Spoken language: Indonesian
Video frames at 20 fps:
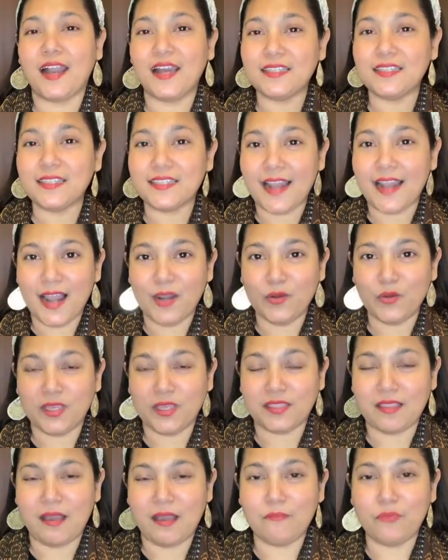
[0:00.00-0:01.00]
selalu kita
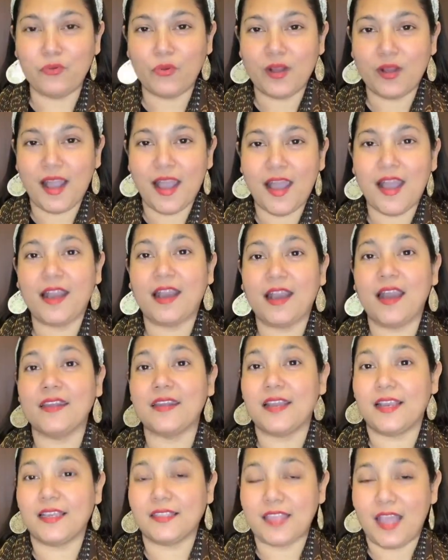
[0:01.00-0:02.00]
buka karena
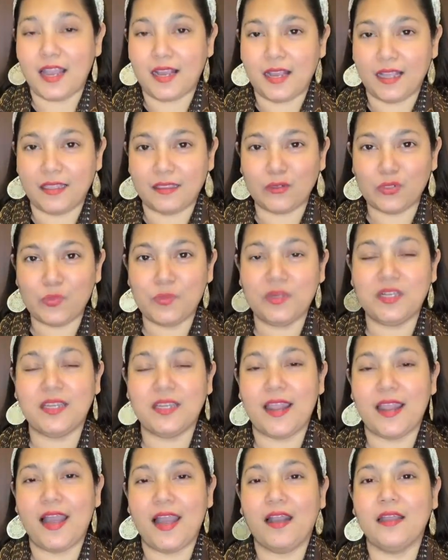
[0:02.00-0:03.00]
kita akan terus
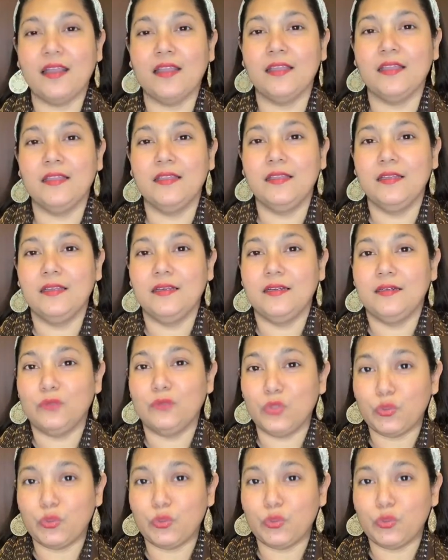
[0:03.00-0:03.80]
bergerak untuk